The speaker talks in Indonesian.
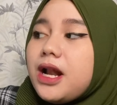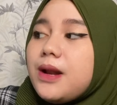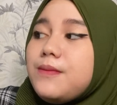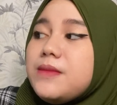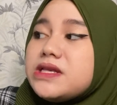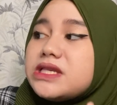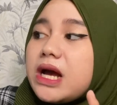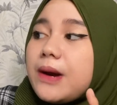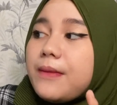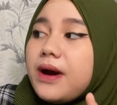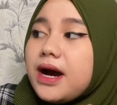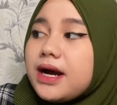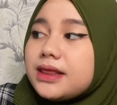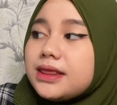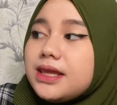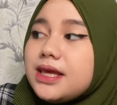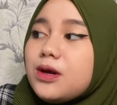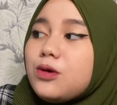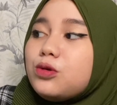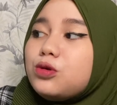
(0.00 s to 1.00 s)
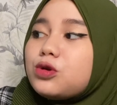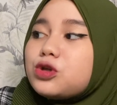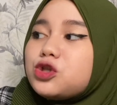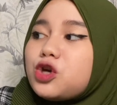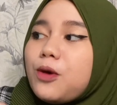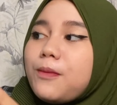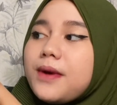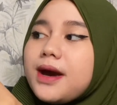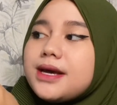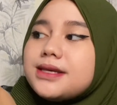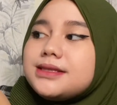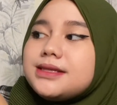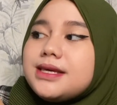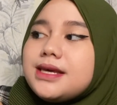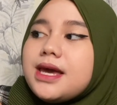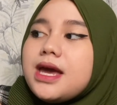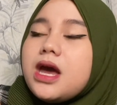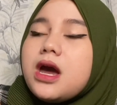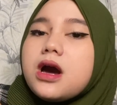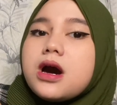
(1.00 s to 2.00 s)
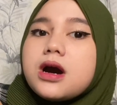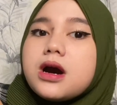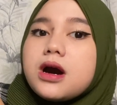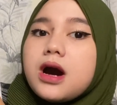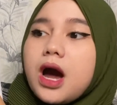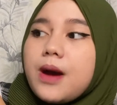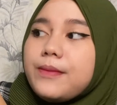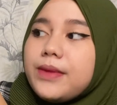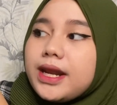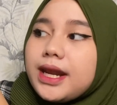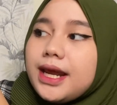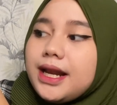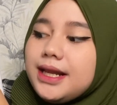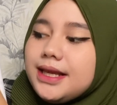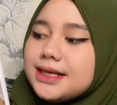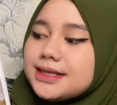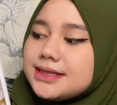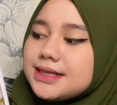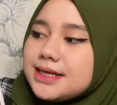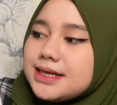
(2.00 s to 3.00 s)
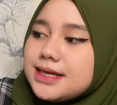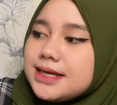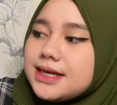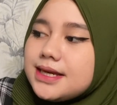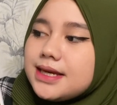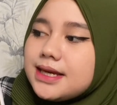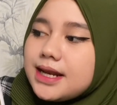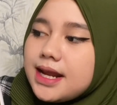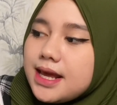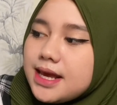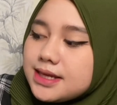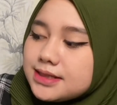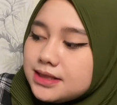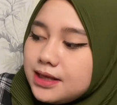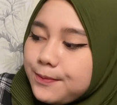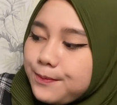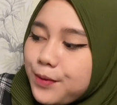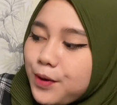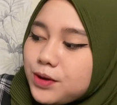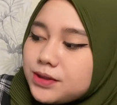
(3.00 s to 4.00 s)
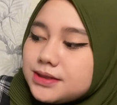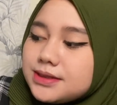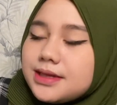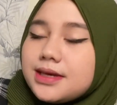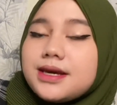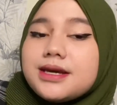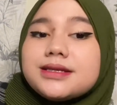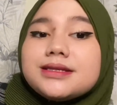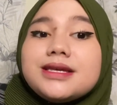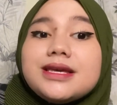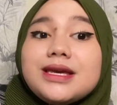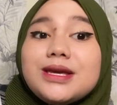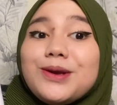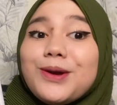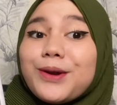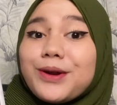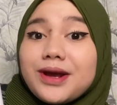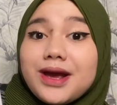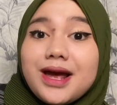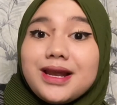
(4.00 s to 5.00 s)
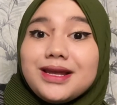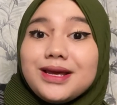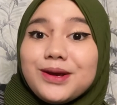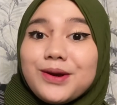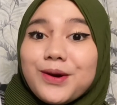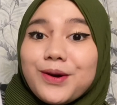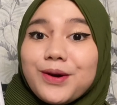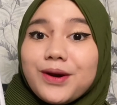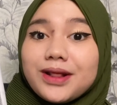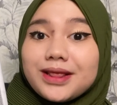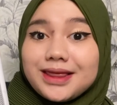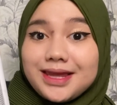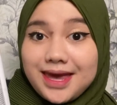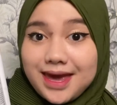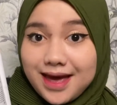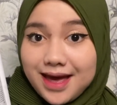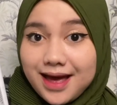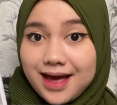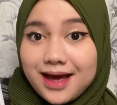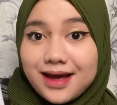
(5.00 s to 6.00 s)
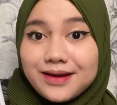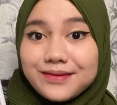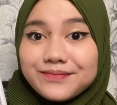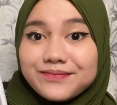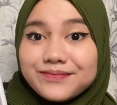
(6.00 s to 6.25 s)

kalian bisa banget nih untuk coba si uh, Amber Elixir, si Poses, si Giorgani Gold ya.